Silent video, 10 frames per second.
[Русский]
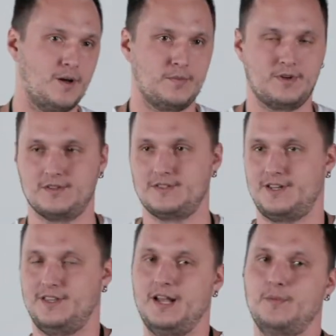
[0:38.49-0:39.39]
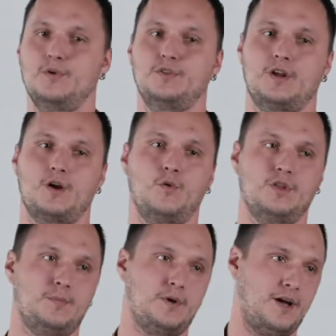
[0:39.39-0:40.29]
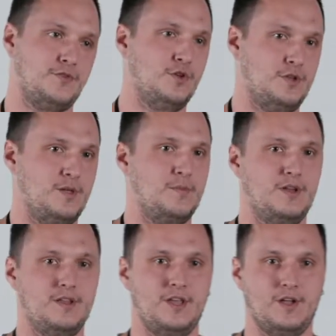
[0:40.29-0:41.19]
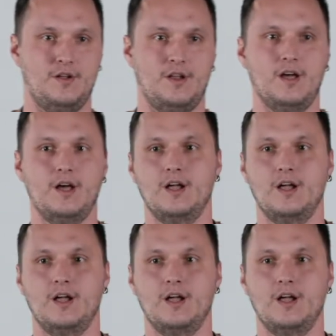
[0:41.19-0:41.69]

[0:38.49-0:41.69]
Мы страдали полтора года, пока все это не переделали.